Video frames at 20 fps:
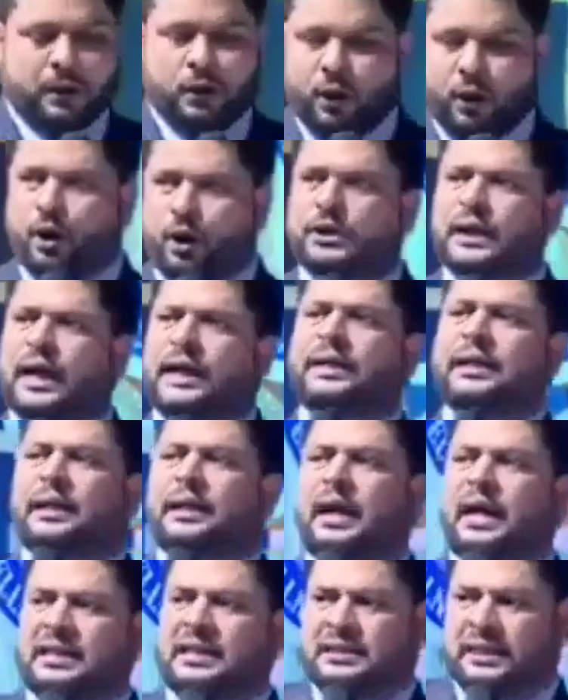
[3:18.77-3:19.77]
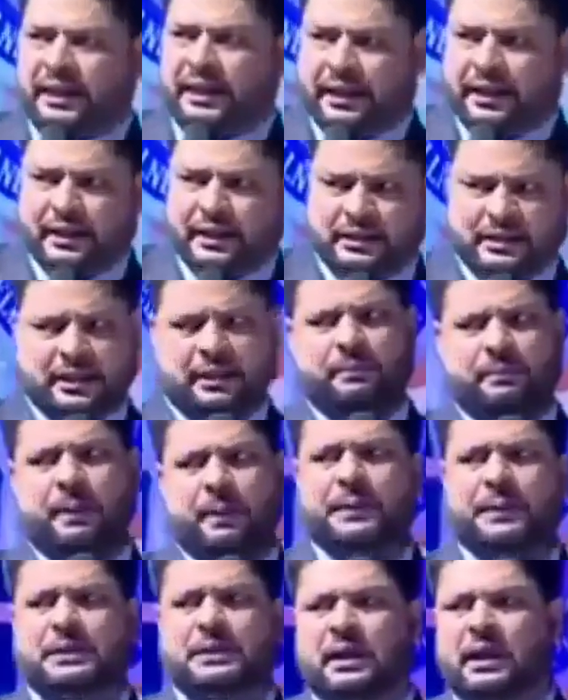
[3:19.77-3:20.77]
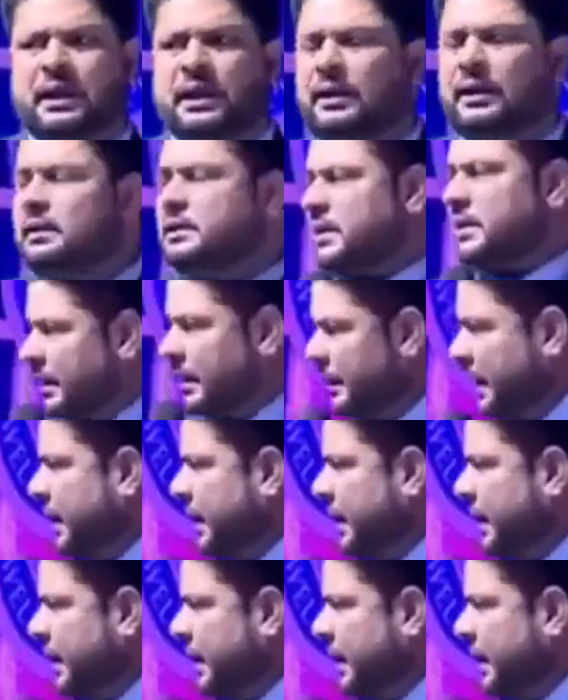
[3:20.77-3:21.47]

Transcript: ग्रोथ आई है डायरेक्ट सेलिंग इंडस्ट्री में पिछले छह